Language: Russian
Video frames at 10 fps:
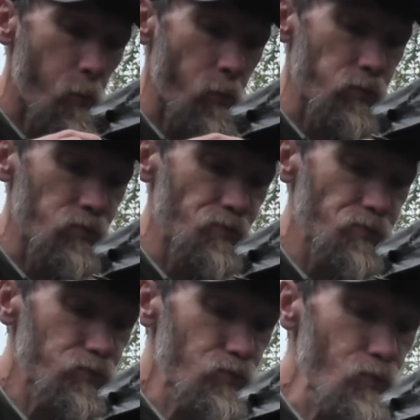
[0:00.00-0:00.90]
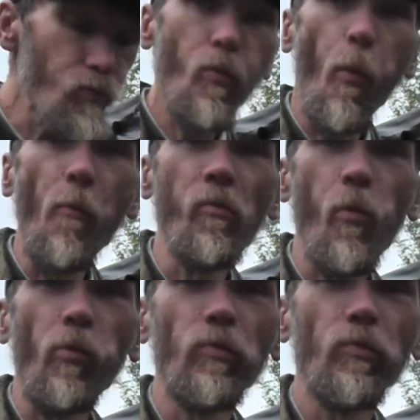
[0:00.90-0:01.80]
там скромно, наверное, там ничего
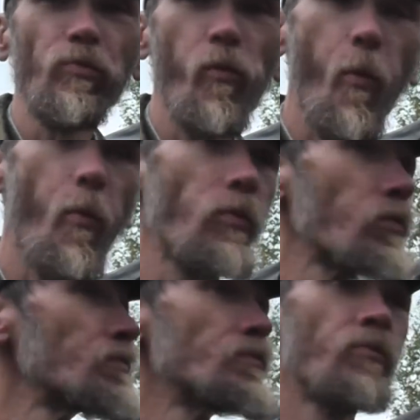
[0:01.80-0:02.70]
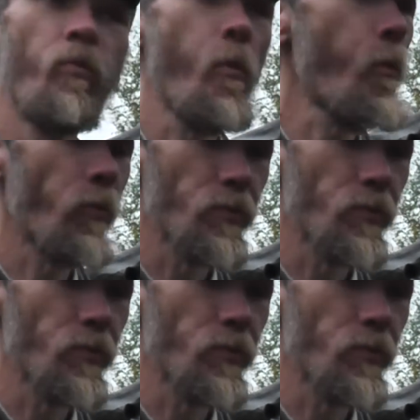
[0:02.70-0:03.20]
такого особого? Ты что там?